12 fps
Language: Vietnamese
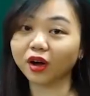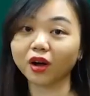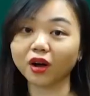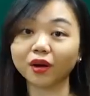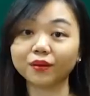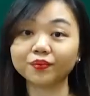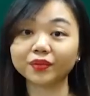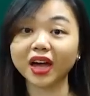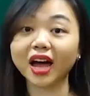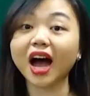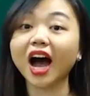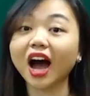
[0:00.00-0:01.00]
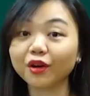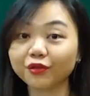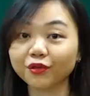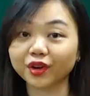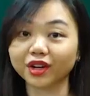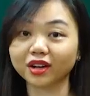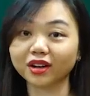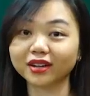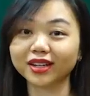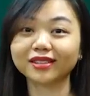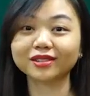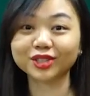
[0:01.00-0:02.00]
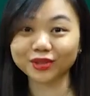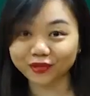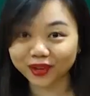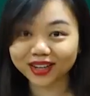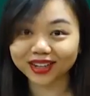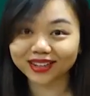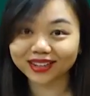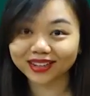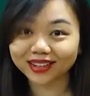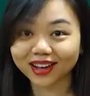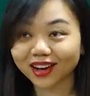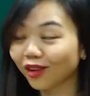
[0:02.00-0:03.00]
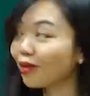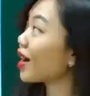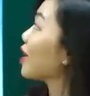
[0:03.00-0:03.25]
from Africa, đến từ châu Phi. Ok,